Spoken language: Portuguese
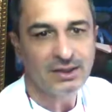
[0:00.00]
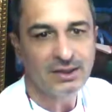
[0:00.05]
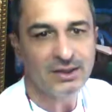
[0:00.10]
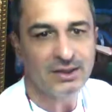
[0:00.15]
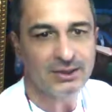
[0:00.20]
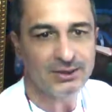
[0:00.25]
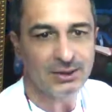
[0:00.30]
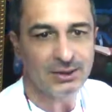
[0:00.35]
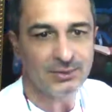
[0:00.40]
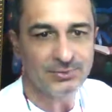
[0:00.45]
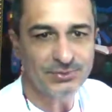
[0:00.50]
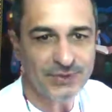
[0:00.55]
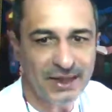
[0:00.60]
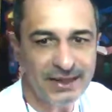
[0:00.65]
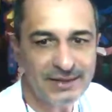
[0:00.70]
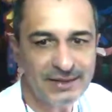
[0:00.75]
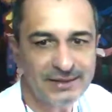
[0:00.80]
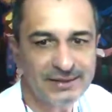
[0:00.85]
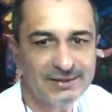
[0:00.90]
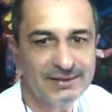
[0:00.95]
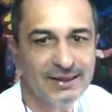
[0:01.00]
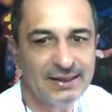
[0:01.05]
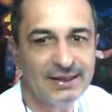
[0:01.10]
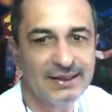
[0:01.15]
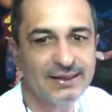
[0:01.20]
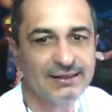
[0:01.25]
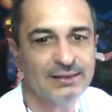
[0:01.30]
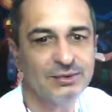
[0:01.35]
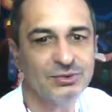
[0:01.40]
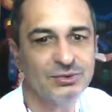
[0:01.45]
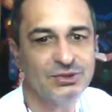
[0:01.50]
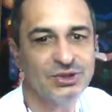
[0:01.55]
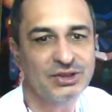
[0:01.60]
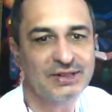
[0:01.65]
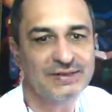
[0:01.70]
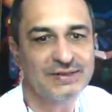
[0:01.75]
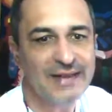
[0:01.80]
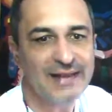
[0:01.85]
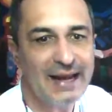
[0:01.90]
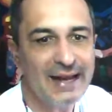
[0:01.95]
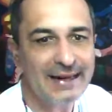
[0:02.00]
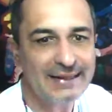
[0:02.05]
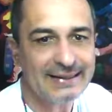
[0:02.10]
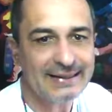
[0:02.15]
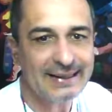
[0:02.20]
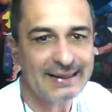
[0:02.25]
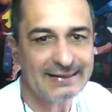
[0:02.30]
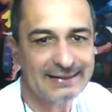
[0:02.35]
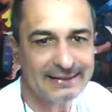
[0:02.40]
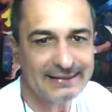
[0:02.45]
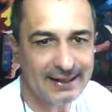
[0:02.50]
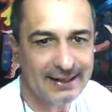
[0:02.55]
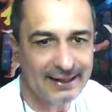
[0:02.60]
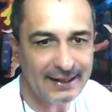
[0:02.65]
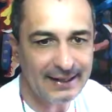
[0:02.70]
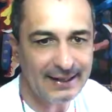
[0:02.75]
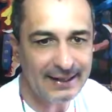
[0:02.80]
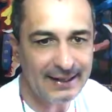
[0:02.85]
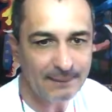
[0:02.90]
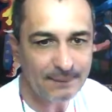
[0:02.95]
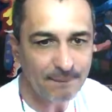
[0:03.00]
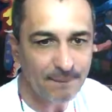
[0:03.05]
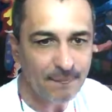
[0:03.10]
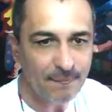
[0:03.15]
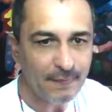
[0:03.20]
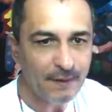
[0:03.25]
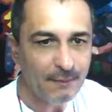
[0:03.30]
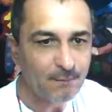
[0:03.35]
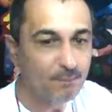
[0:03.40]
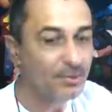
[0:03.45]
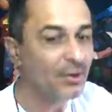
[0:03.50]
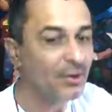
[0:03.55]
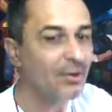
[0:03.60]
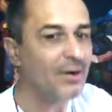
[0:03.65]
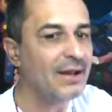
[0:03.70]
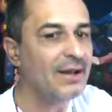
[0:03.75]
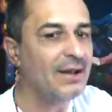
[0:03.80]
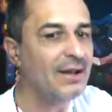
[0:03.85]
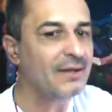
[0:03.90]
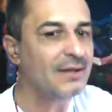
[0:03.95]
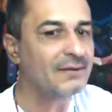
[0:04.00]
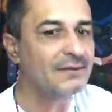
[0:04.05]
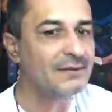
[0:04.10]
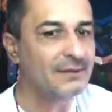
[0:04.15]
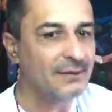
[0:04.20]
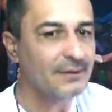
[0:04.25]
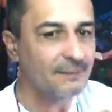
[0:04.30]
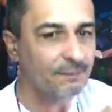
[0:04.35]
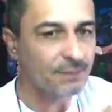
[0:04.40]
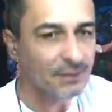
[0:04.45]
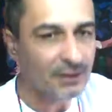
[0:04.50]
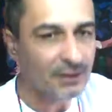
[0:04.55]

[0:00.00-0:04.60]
Então tem que ter utilizar desta proeza